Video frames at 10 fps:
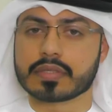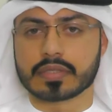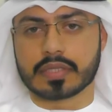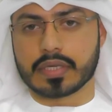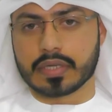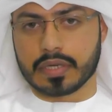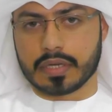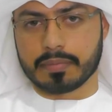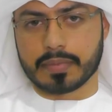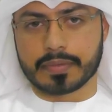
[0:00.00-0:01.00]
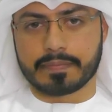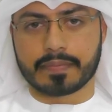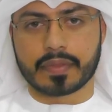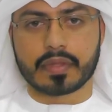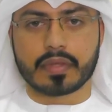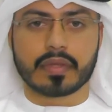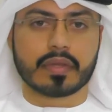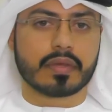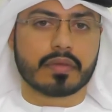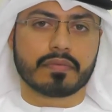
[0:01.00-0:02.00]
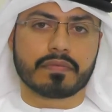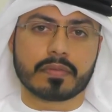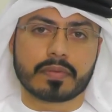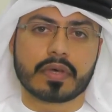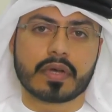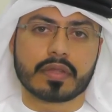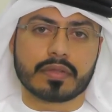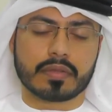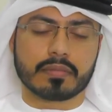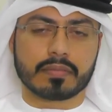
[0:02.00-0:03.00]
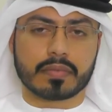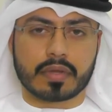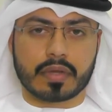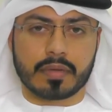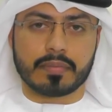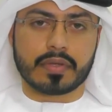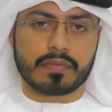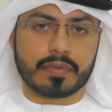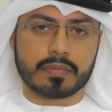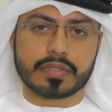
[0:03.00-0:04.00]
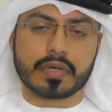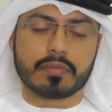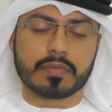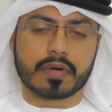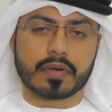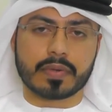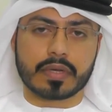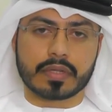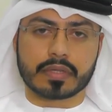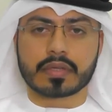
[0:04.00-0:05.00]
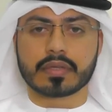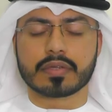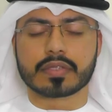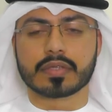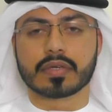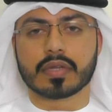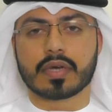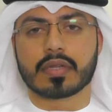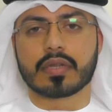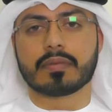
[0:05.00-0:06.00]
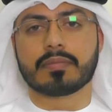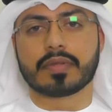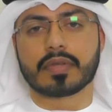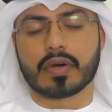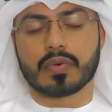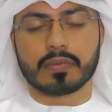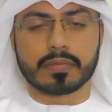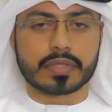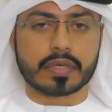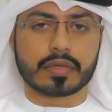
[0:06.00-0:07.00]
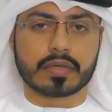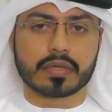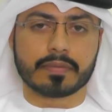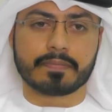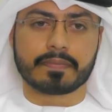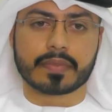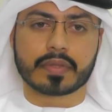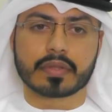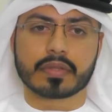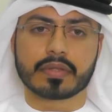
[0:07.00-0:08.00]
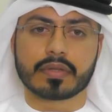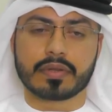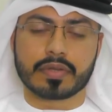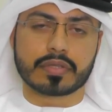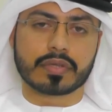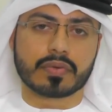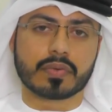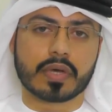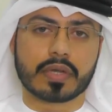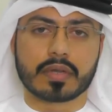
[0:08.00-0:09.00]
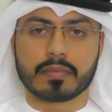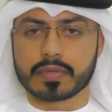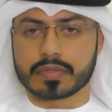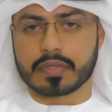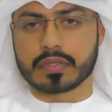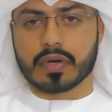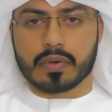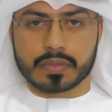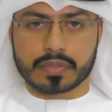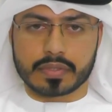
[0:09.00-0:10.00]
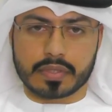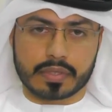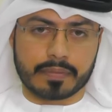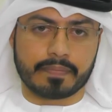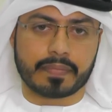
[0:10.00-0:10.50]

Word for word: للصيانة العامة في بداية عملي في مجال المقاولات كنا نشتغل على الأبنية أو المشاريع اللي نقدر نقول عنها البسيطة أو الصغيرة